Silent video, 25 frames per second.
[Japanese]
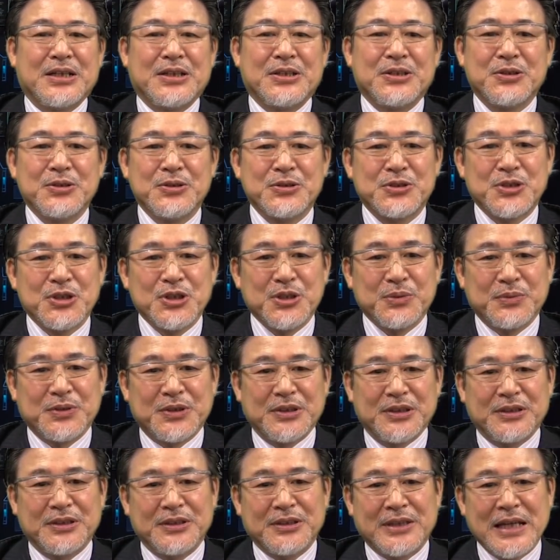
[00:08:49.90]

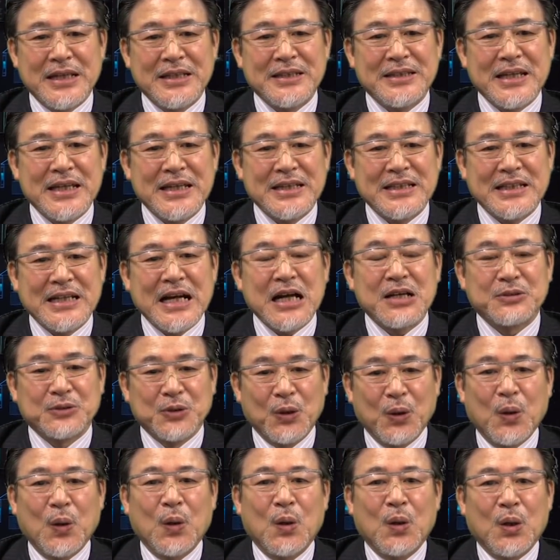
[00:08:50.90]
YouTube 限定企画
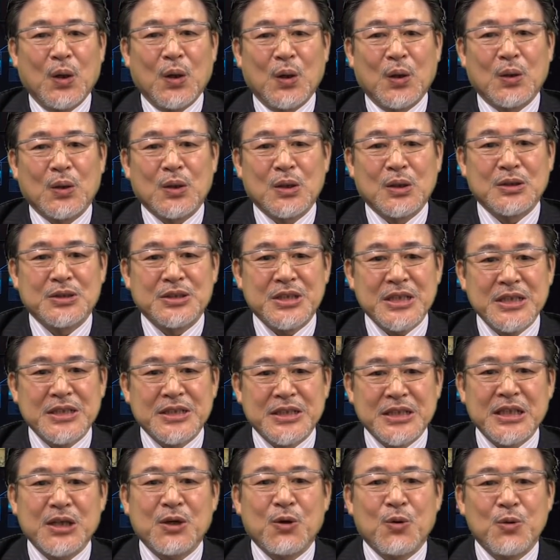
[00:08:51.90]
の新
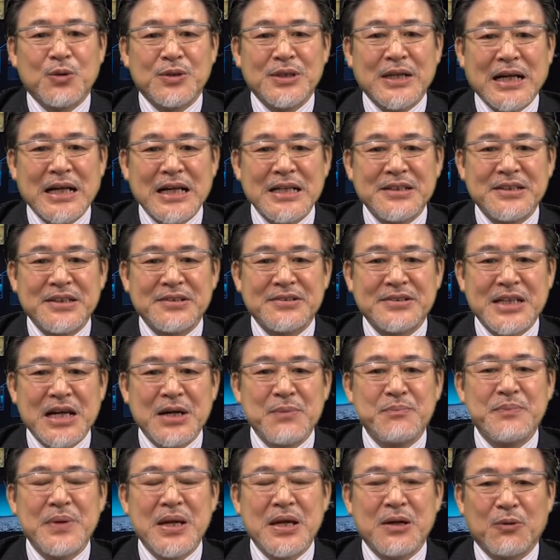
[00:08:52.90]
規口座開設
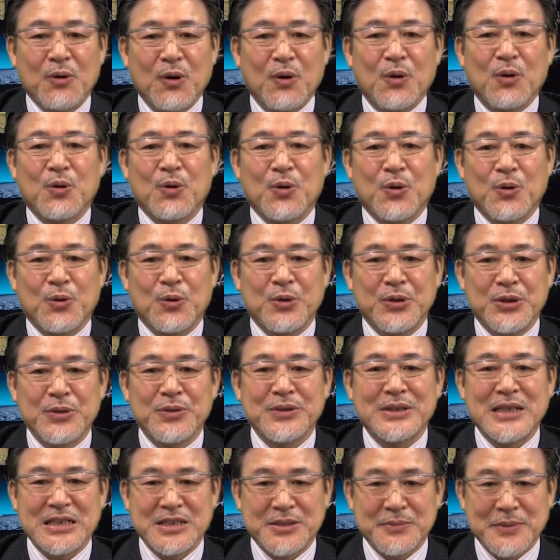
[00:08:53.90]
キャンペーンをご用意
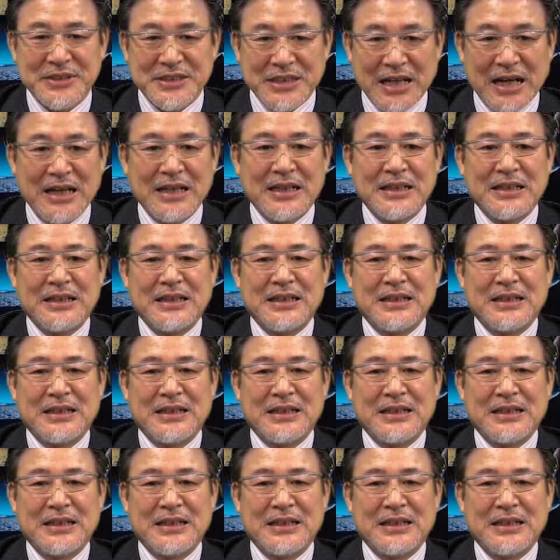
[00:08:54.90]
をいたしました。